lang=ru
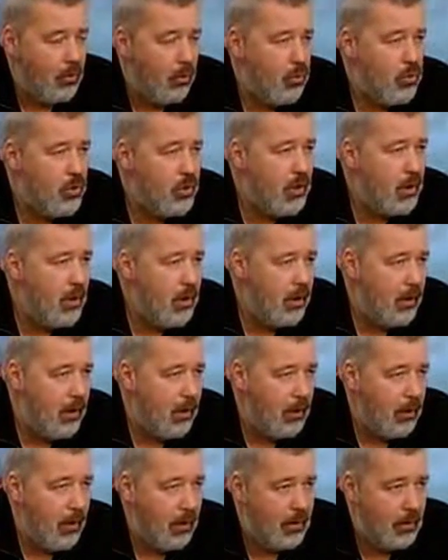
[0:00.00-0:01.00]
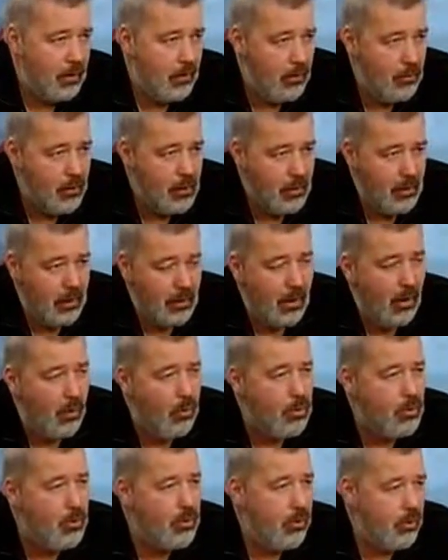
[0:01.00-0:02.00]
то дружинники, это тоже
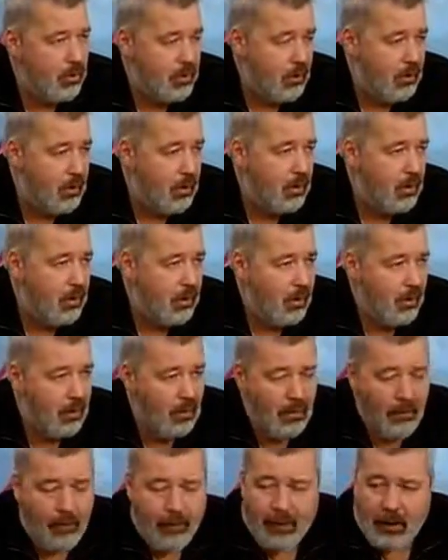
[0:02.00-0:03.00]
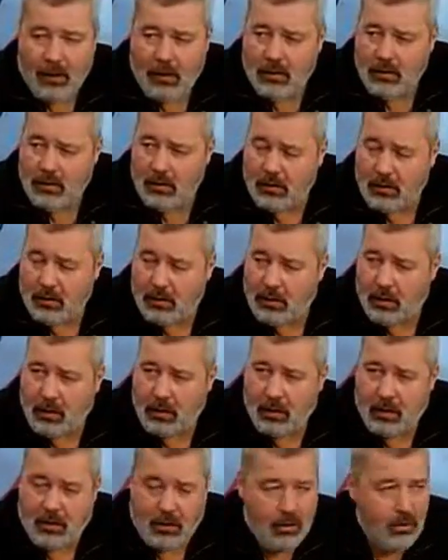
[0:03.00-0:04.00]
на аутсорсинге, э, значит,
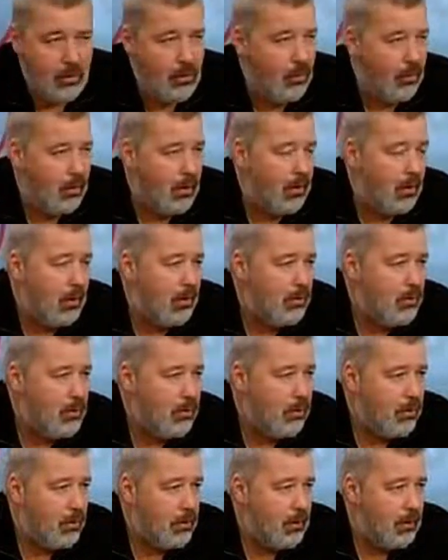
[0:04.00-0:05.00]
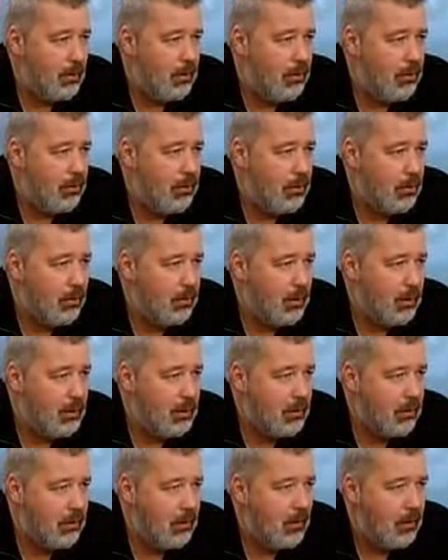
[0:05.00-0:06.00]
такие шестерки на аутсорсинге у
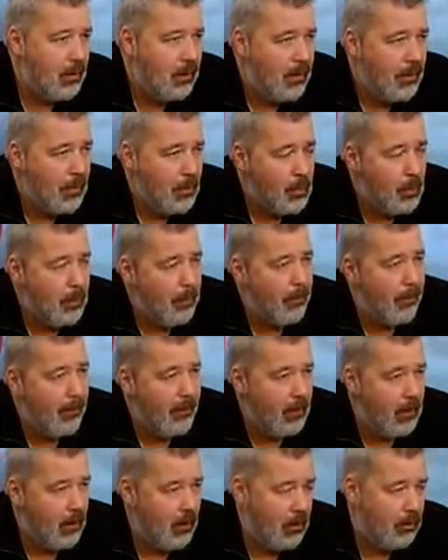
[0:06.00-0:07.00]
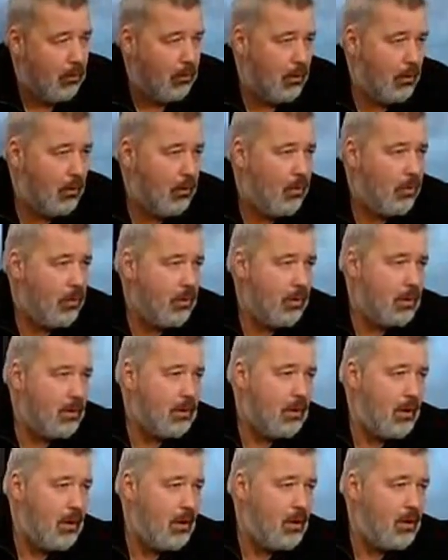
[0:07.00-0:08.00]
государства, которые
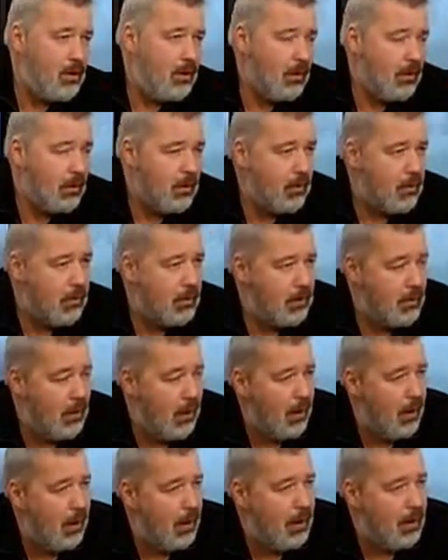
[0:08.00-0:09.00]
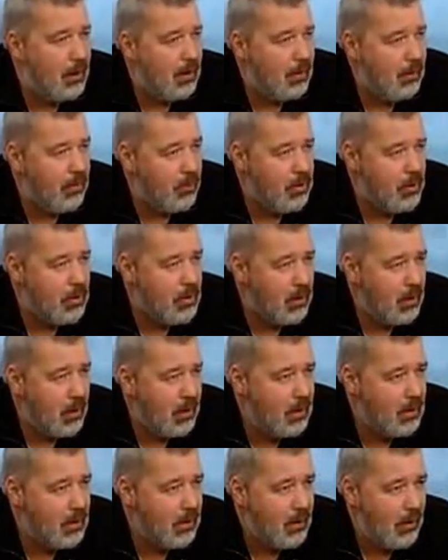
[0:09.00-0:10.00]
ходят стричь э, стиляк, там,
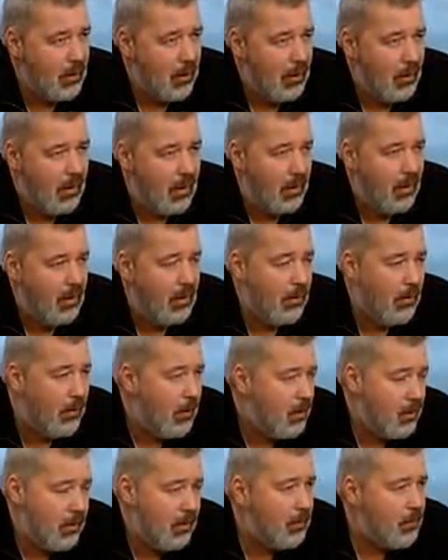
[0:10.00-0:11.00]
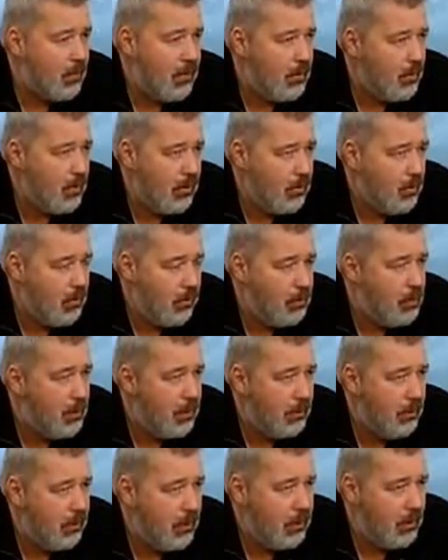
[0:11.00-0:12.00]
унижать, э, это не, не, не,
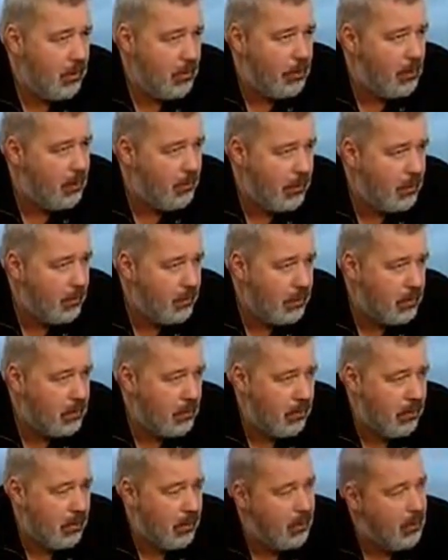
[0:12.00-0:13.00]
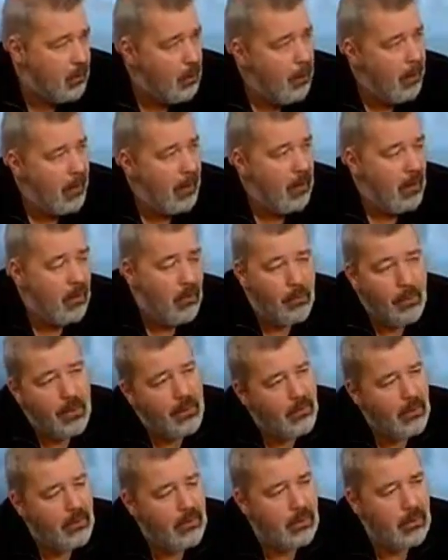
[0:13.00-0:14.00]
впервые, не впервые в истории.
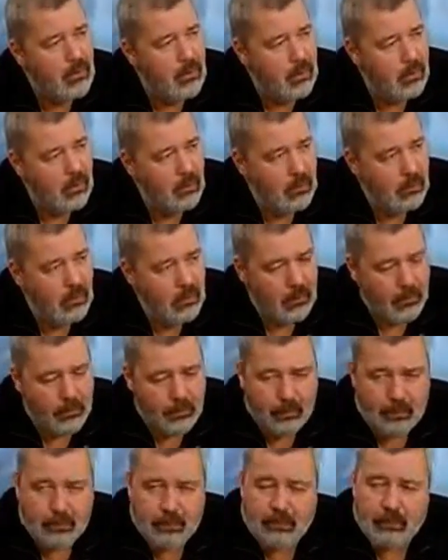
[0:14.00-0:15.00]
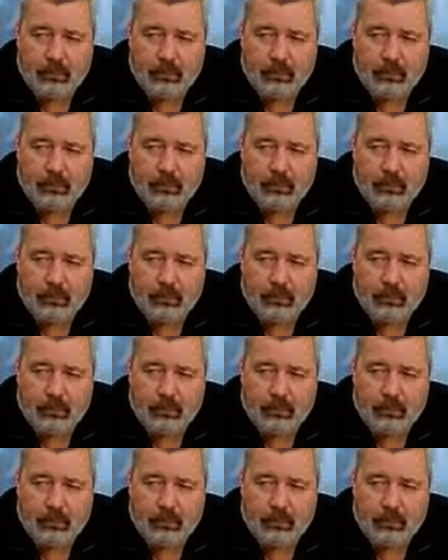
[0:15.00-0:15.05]
Впервые в истории другое.